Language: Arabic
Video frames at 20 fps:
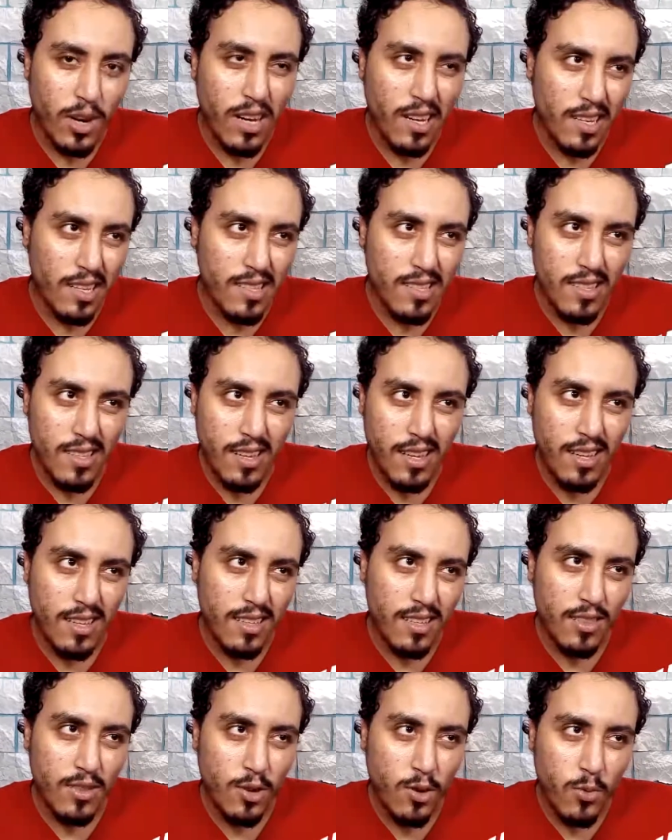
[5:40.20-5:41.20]

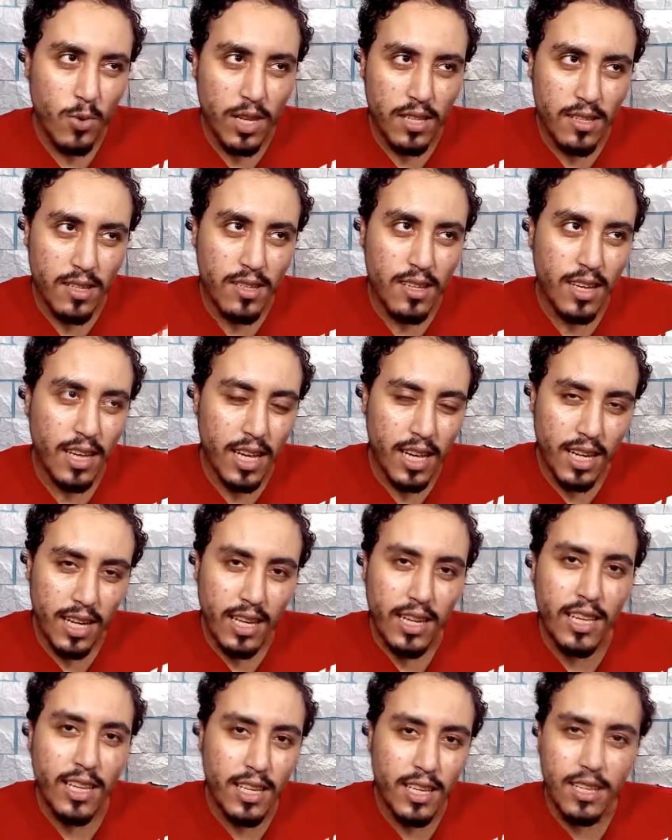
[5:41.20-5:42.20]
وزائد ان هو اساسا
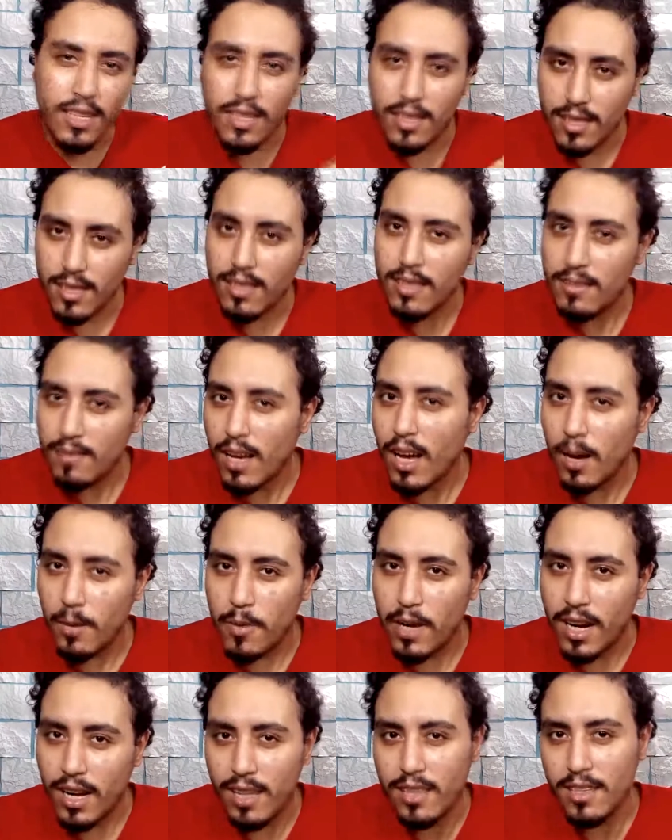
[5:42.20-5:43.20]
كان ليه
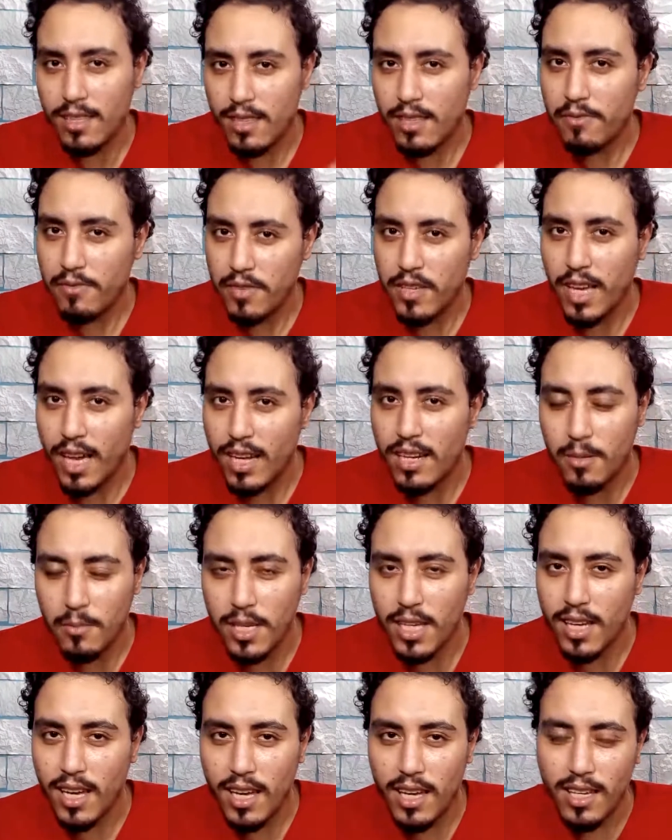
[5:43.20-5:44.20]
خبر عن ان في
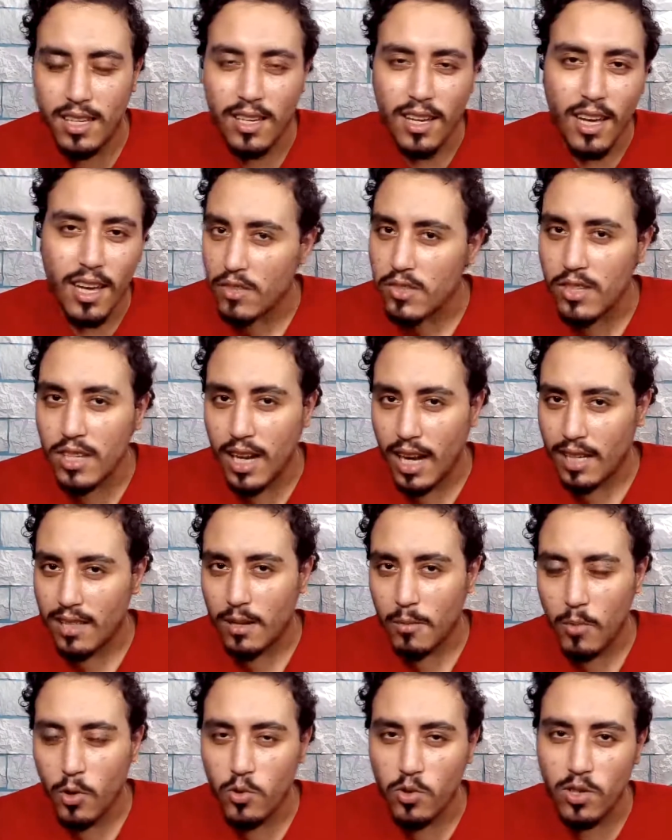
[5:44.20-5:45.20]
انمي جاي تفاصيل
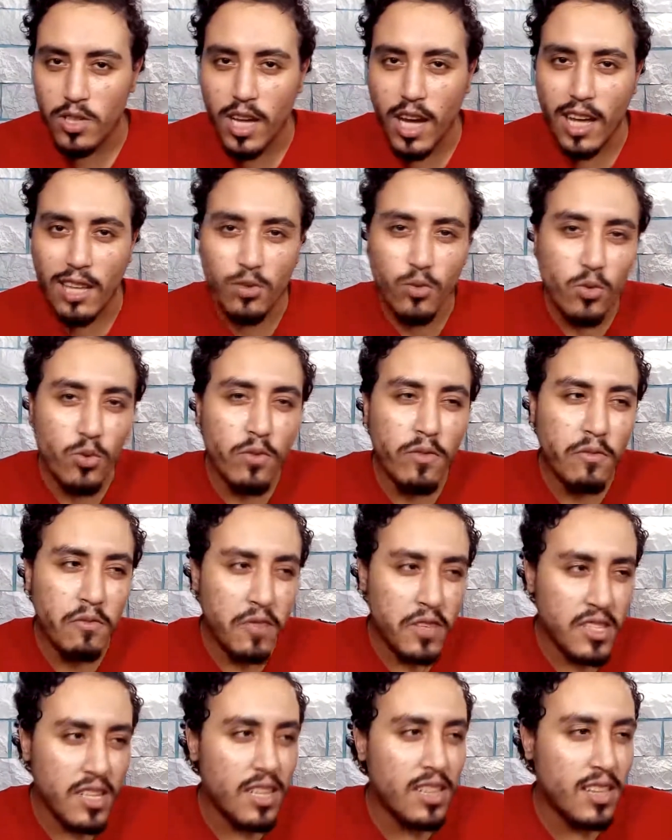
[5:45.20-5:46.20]
عن الموضوع ده
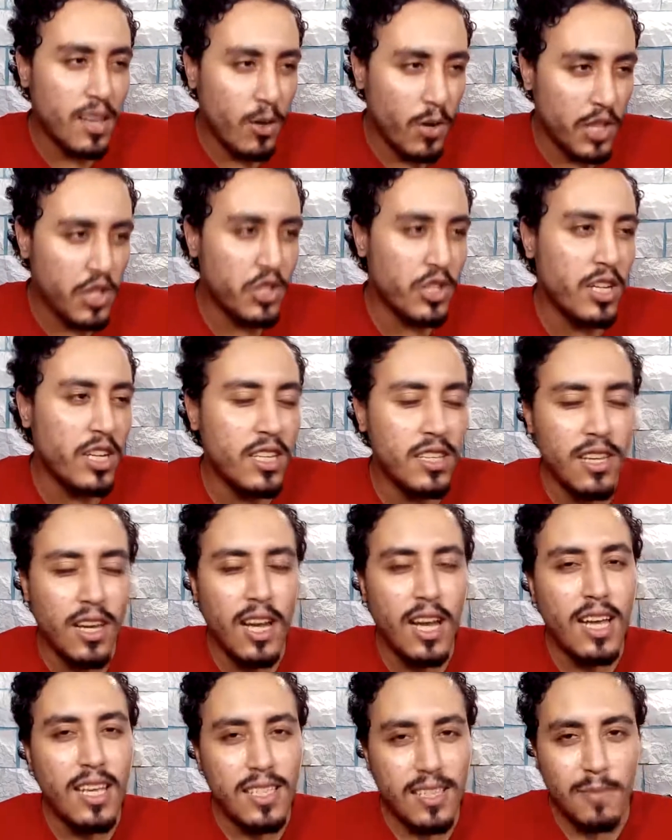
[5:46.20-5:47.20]
هتكون في 26
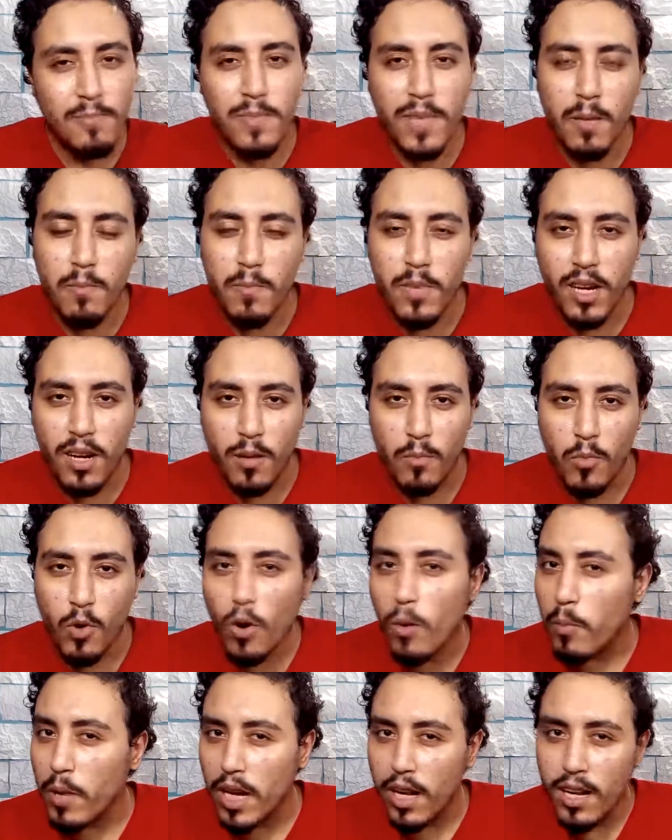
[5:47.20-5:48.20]
سبتمبر
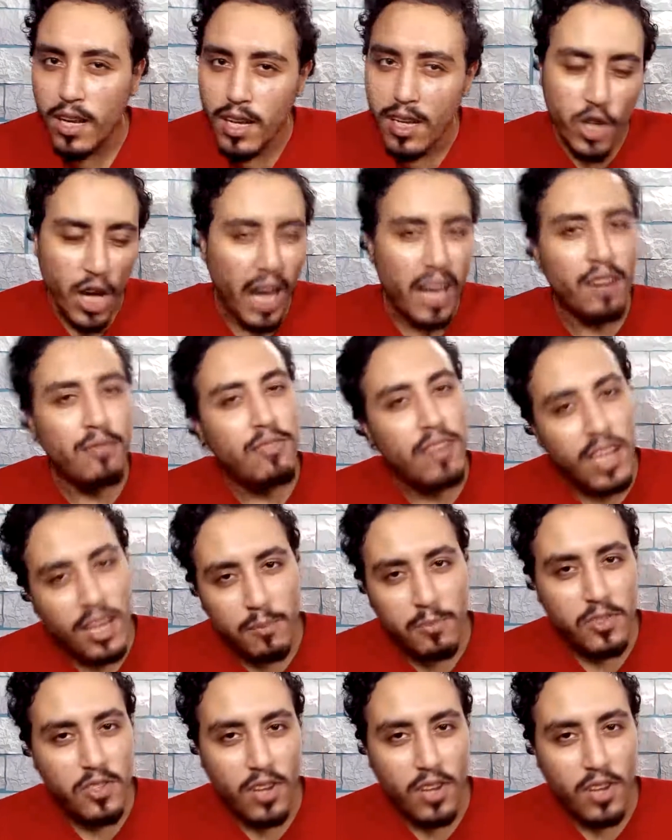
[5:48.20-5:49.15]
المقبل مش عارف ليه